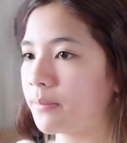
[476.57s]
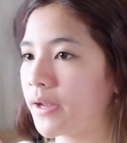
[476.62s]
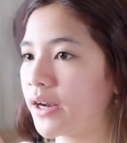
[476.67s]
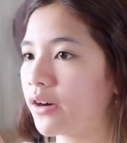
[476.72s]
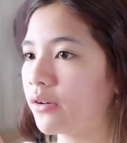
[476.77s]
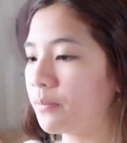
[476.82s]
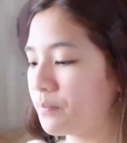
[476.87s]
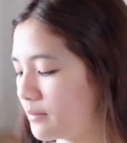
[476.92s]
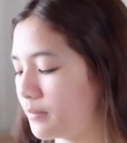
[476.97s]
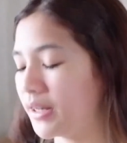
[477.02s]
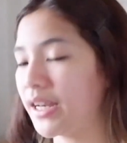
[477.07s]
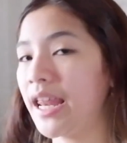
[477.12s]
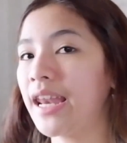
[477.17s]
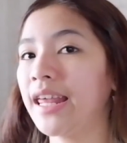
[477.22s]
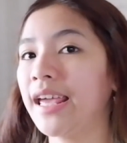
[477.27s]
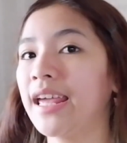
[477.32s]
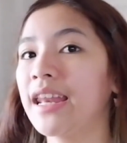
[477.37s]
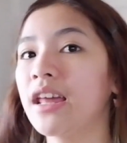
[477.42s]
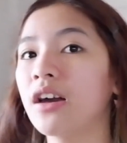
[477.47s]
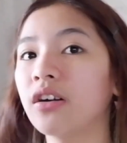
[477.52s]
Pero,
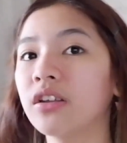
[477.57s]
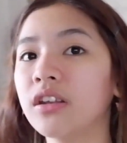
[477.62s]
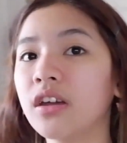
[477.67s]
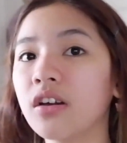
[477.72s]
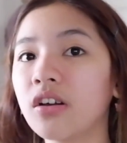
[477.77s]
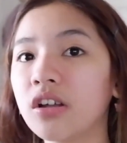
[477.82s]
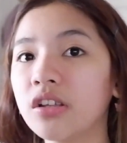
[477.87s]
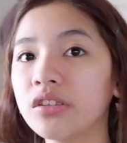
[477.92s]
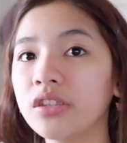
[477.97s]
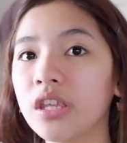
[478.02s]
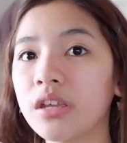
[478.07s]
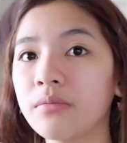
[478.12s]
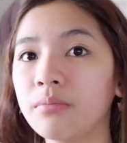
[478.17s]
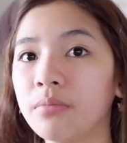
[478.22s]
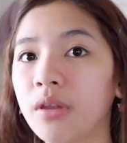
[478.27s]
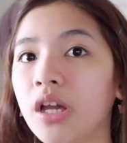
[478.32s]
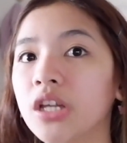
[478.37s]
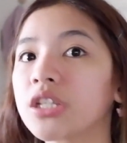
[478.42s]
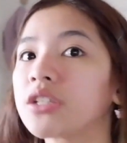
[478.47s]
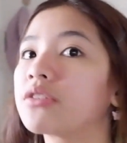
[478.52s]
maglalagay lang ako ng konting
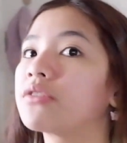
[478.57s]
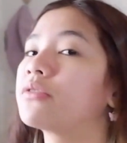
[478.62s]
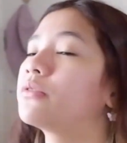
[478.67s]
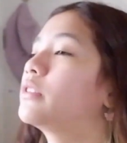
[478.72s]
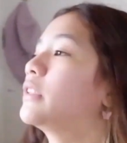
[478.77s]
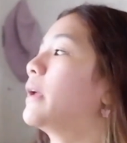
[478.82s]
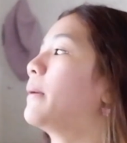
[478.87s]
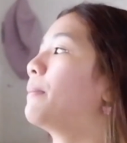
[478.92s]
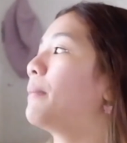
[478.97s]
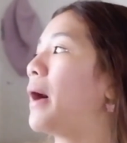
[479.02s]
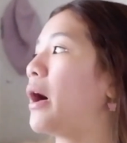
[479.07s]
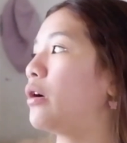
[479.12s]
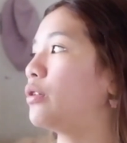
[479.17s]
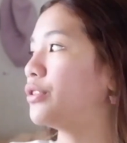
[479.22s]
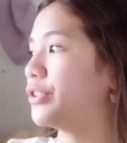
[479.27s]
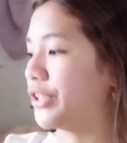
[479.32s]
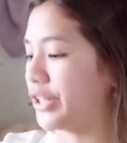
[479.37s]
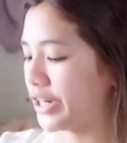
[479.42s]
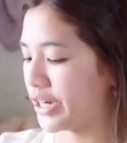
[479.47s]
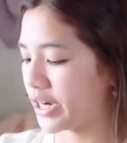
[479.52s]
blush na
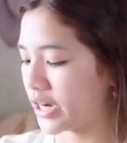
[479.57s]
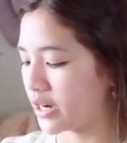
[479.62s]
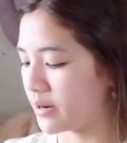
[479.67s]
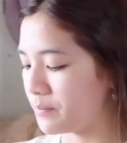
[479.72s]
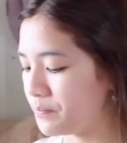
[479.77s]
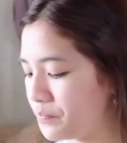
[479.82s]
powder.